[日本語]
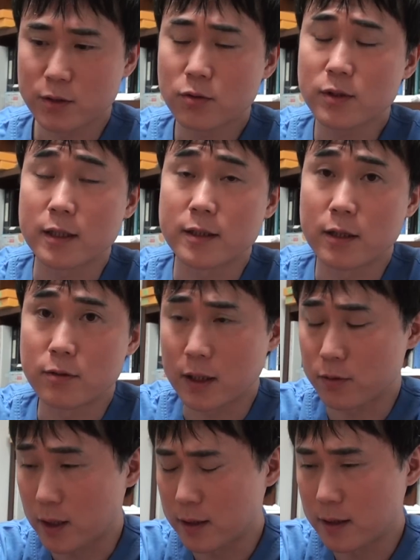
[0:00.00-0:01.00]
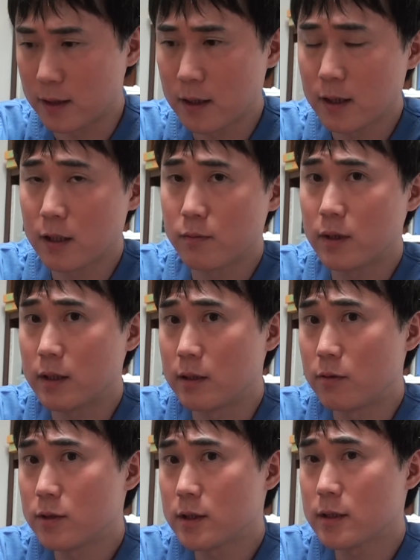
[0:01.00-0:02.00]
どうなってるかとかねやっぱり
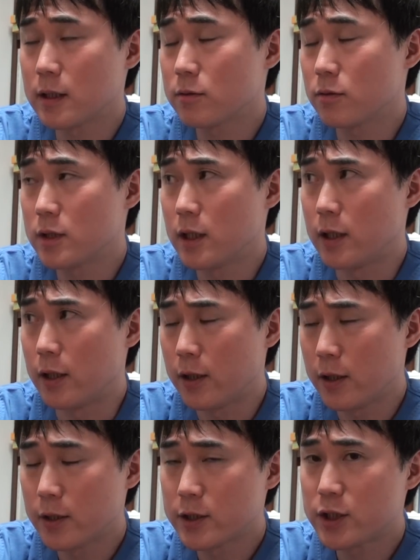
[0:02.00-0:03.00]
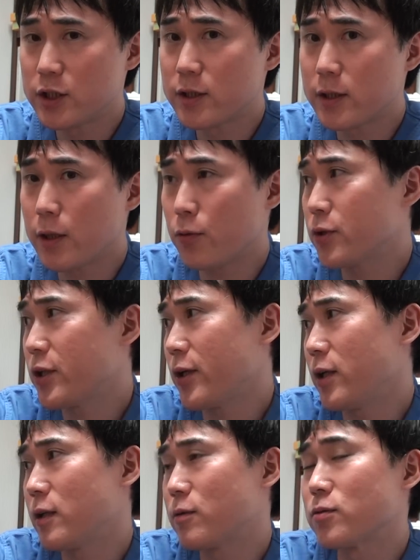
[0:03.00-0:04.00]
お医者さんとしてね知っておき
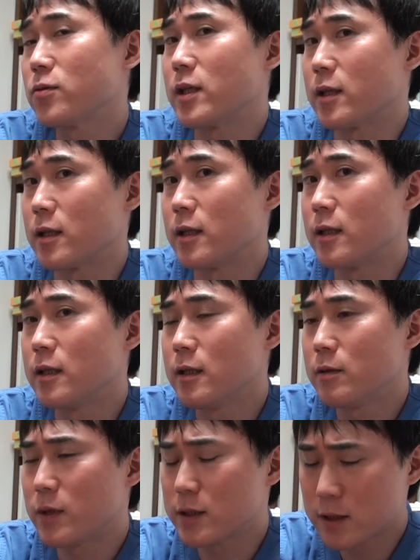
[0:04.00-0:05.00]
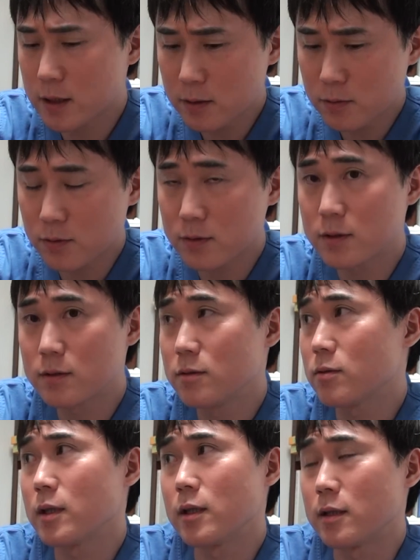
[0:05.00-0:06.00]
たいことだから、まあ、申告する
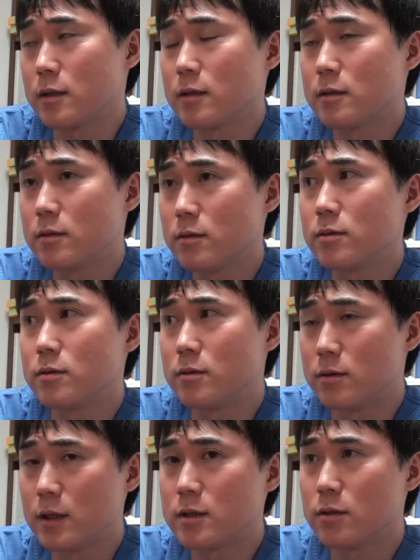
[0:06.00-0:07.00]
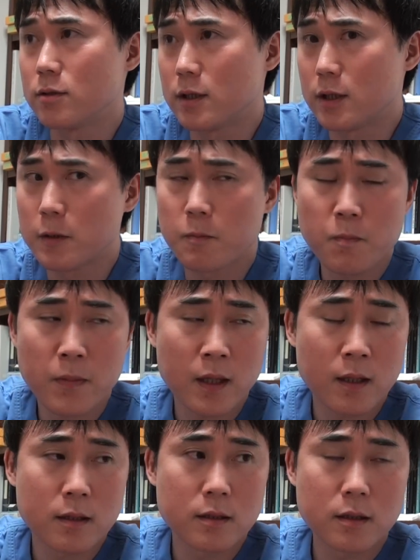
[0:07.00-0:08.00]
のがルールですよね。
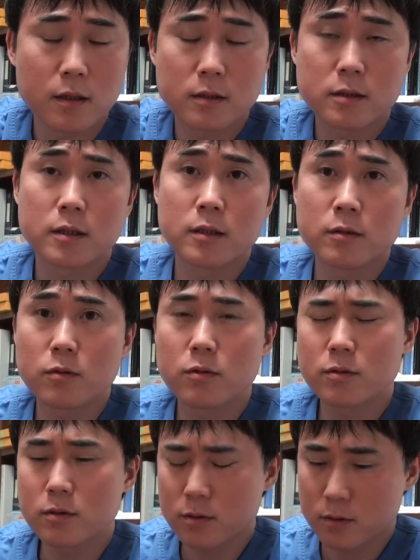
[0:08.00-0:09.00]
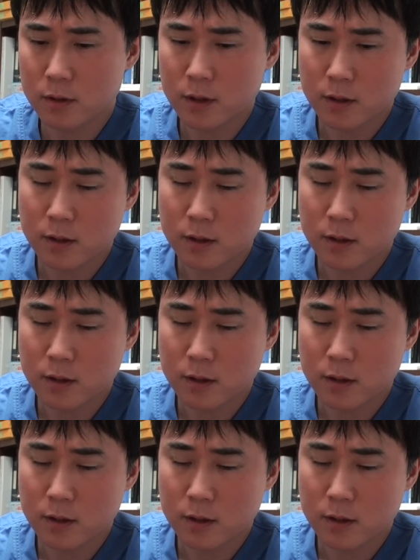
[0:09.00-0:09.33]
で申告